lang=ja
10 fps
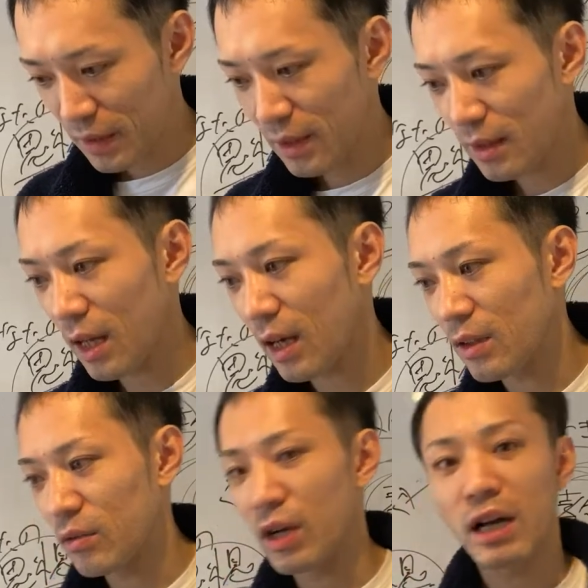なんかあ
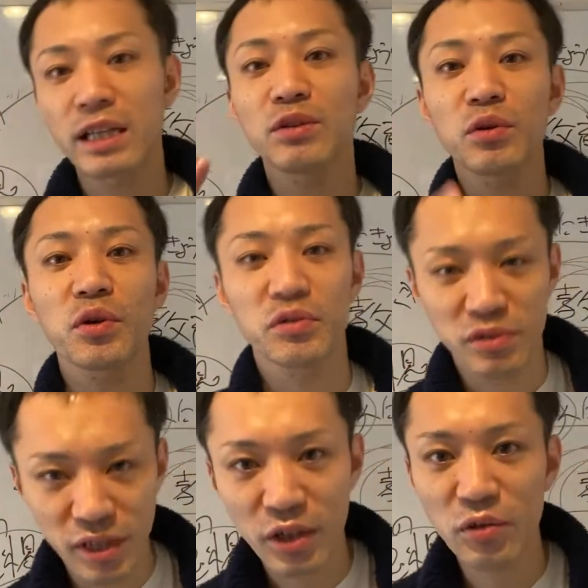のヒット曲で
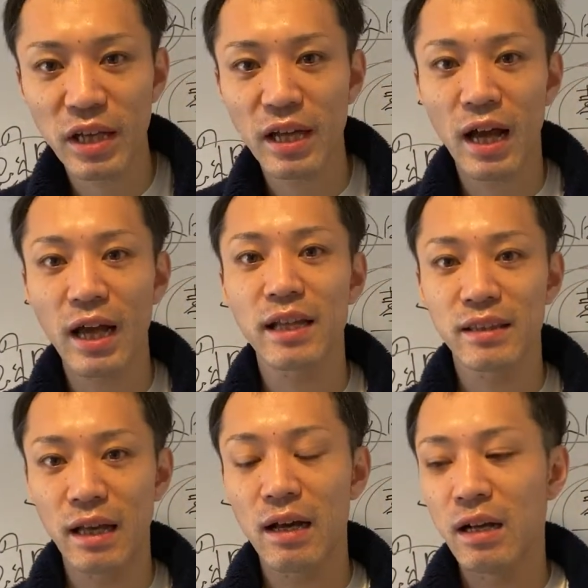すね去年流行っ
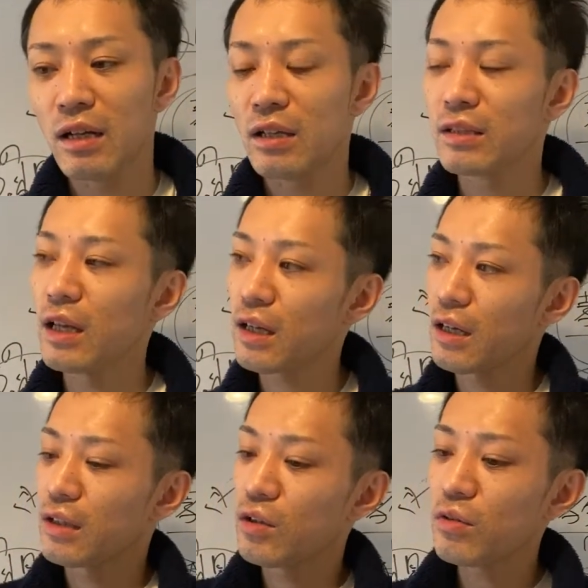た「なんか
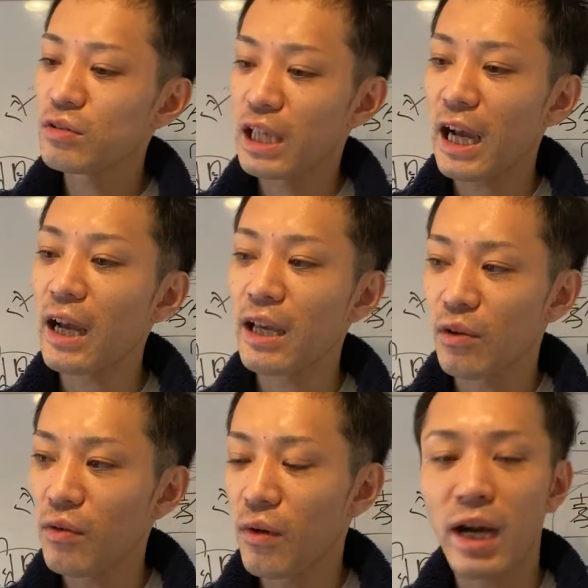夜にかけ
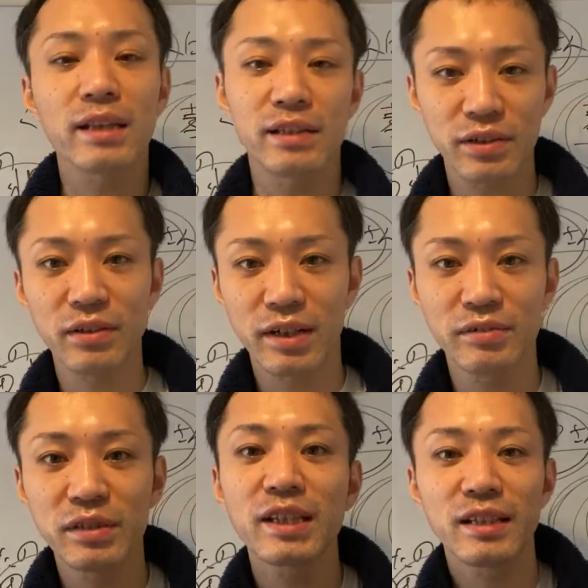ろ」わかんないですけどなんか
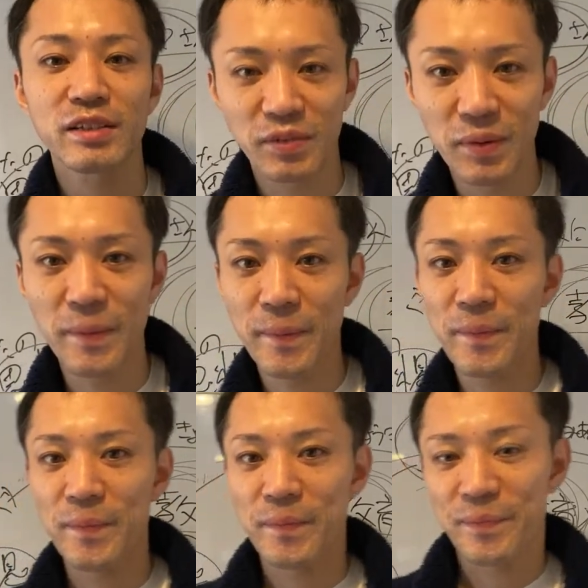歌ってたんですよ
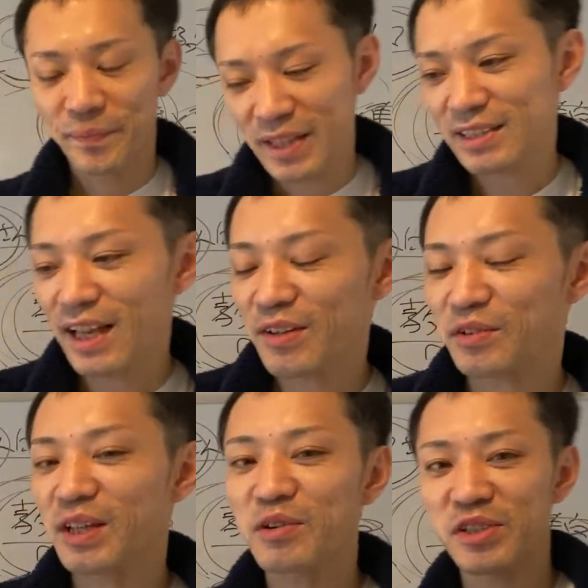で最後
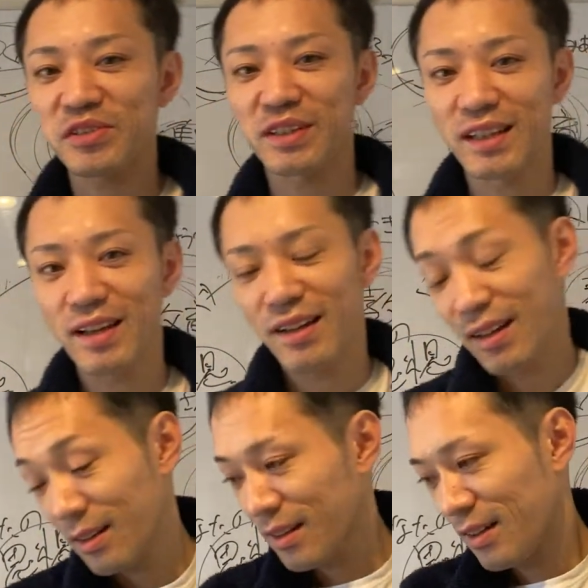手越くんがね「
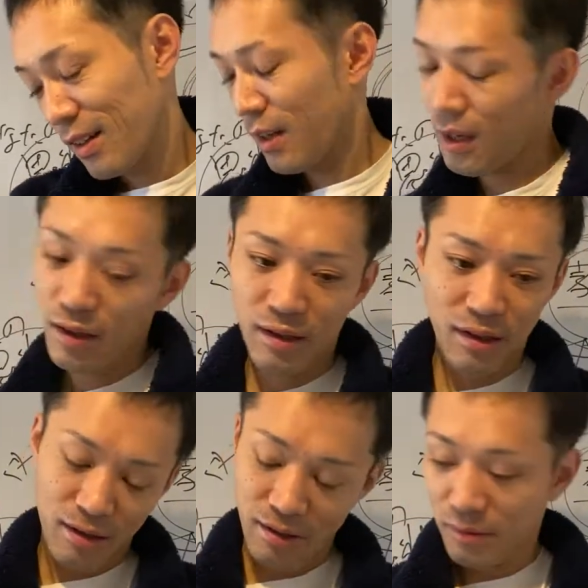
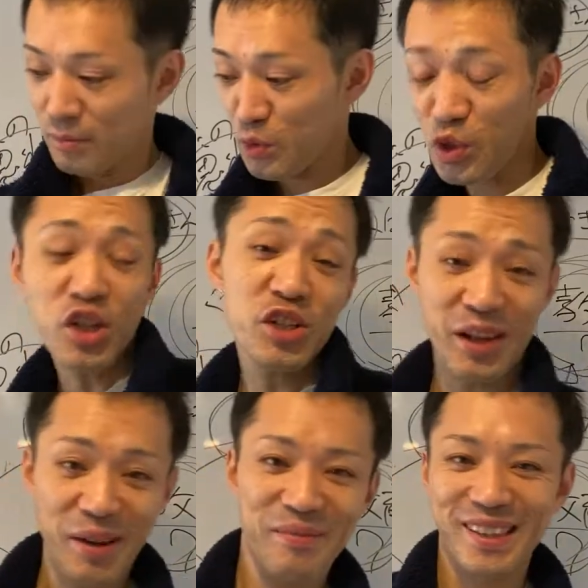難しい
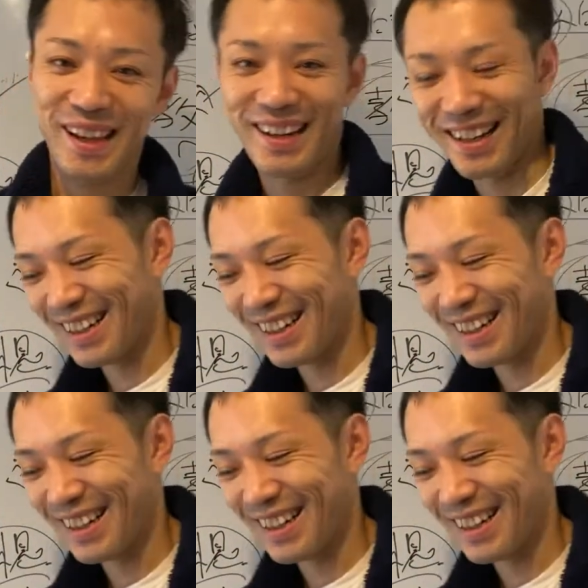ね」みたいな